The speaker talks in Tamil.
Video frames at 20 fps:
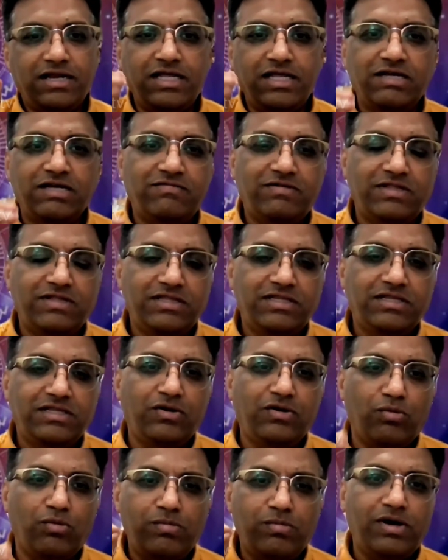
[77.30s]
நீங்க வந்து
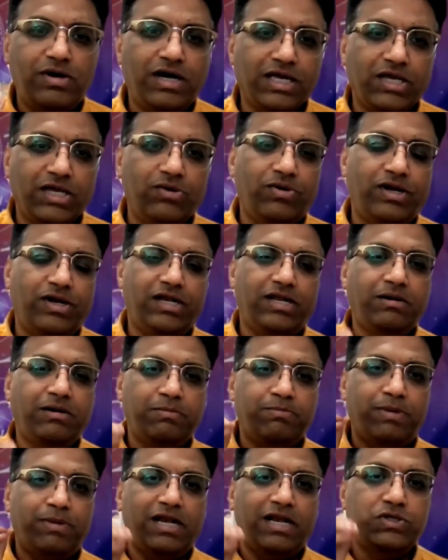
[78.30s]
ரொம்ப அக்யூரேட்டா
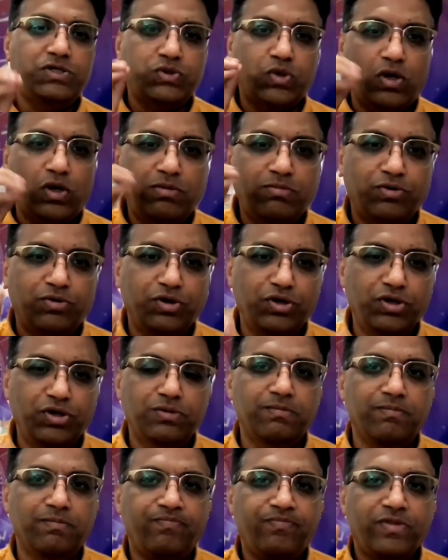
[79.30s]
பலன் சொல்ல
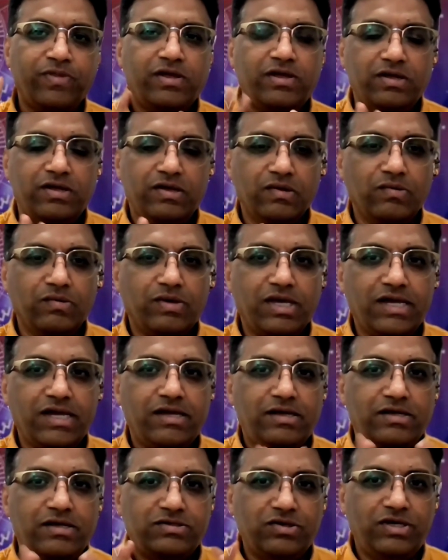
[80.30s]
முடியும் ஓகே
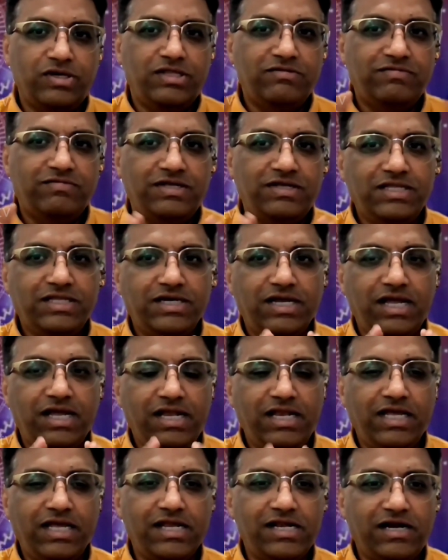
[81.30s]
ஸோ இது வந்து
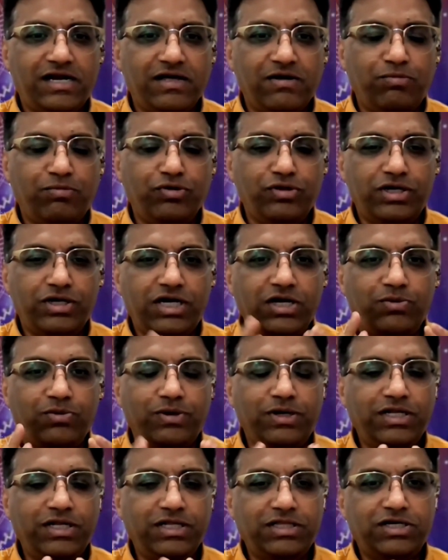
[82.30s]
என்னைக்கு நடக்க போகுதுன்னா
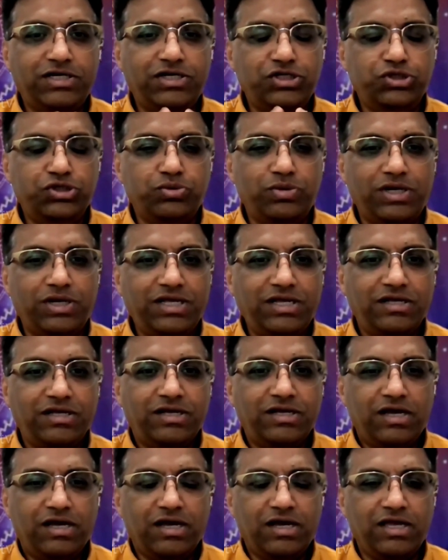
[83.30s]
டுவெண்ட்டி தேர்ட் ஜூலை
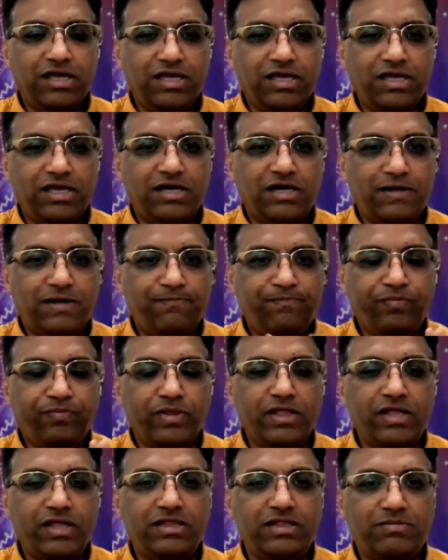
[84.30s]

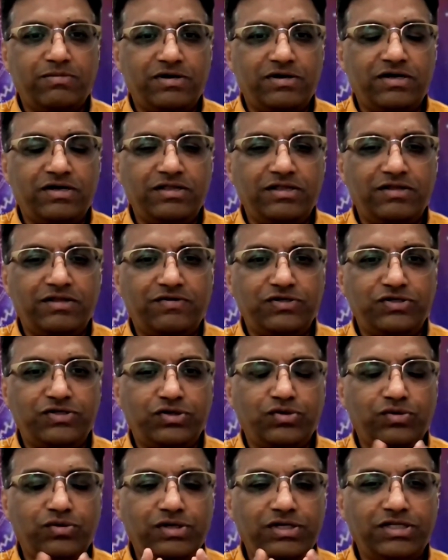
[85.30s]
இந்த இந்த
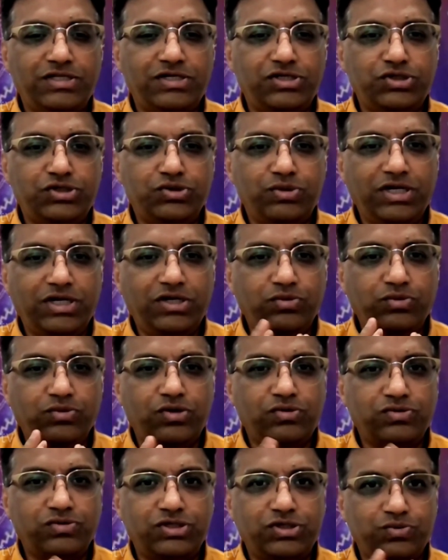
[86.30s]
வருஷம் டுவெண்ட்டி தேர்ட் ஜூலை டூ
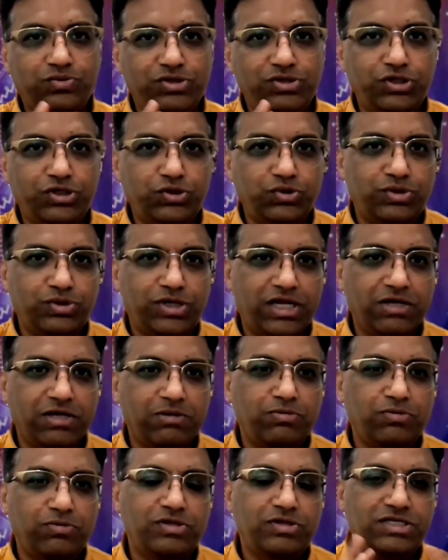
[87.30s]
தௌசண்ட் டுவெண்ட்டி டூ
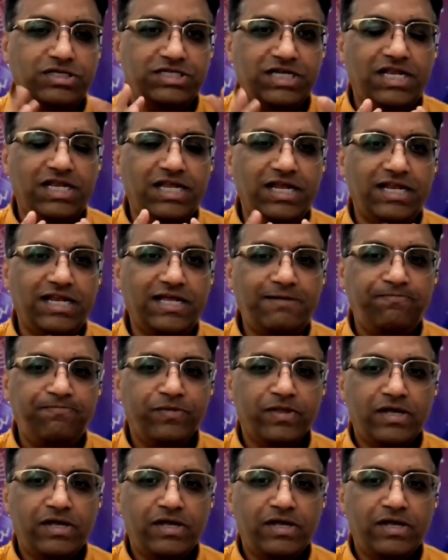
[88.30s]
நடக்க போகுது சென்னையில்